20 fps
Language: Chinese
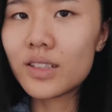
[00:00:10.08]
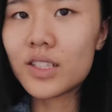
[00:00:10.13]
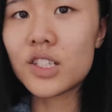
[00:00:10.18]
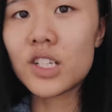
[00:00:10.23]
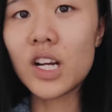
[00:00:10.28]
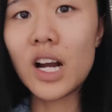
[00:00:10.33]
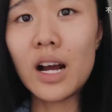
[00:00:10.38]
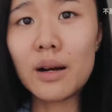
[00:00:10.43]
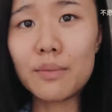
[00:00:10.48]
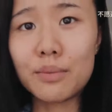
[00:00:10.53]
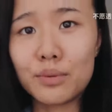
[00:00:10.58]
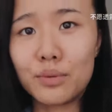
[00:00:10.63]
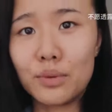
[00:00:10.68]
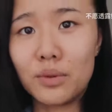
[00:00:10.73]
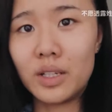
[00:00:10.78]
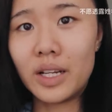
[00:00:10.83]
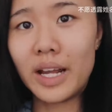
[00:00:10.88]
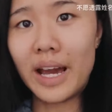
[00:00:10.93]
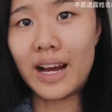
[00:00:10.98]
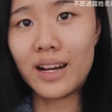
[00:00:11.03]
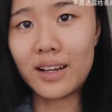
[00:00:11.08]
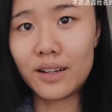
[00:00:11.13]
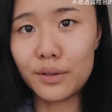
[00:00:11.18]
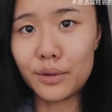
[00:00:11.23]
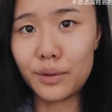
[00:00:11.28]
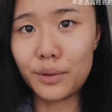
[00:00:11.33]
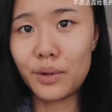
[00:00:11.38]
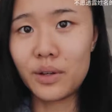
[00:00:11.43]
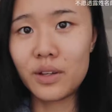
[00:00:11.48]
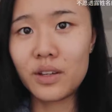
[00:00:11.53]
差不多两
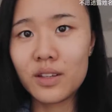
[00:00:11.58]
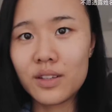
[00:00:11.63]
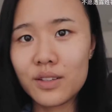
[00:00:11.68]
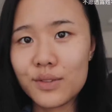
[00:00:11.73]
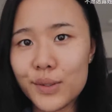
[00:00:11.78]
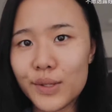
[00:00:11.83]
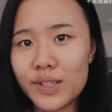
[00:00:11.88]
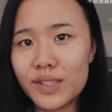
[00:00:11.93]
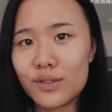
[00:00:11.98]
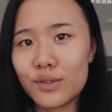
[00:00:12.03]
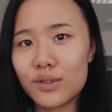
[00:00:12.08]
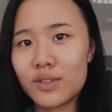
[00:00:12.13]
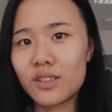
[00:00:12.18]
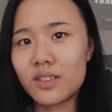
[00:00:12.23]
个月，所以就